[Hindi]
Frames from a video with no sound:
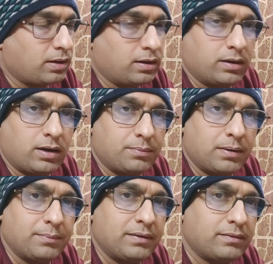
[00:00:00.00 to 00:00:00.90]
अगर आप
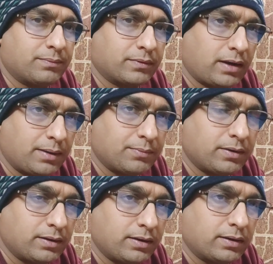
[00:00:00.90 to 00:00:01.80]
हमें सब्सक्राइब
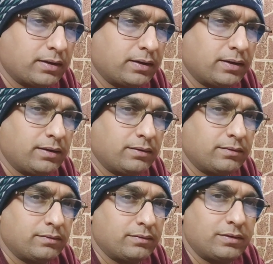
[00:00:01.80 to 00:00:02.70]
करके रखेंगे
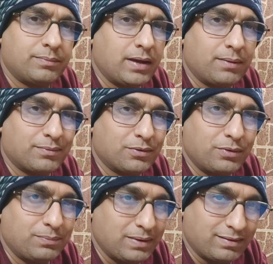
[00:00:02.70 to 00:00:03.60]
इसमें आपके
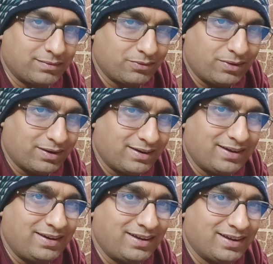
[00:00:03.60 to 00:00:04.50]
कोई पैसे तो
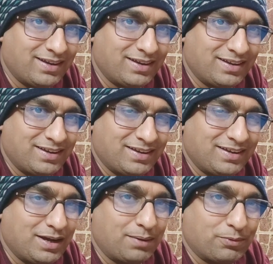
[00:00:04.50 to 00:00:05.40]
लगने नहीं है
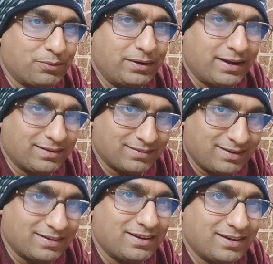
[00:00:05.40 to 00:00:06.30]
यहाँ पर कोई टैक्स
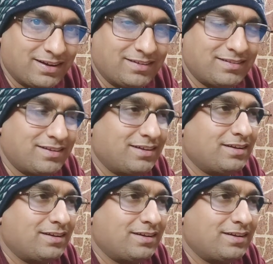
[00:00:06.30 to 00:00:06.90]
लगना है गाइस